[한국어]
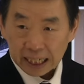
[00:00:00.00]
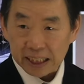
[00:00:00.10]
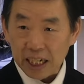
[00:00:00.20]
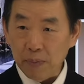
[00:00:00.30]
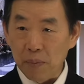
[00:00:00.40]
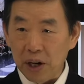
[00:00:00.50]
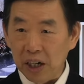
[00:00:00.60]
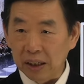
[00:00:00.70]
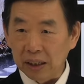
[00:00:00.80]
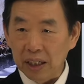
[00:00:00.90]
사진에
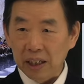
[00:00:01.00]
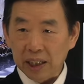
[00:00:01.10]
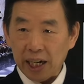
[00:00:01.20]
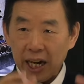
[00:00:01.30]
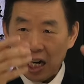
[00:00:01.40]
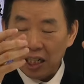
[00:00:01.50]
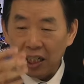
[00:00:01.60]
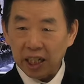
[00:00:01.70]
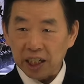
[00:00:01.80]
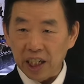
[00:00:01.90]
보면 이렇게 칼이 이렇게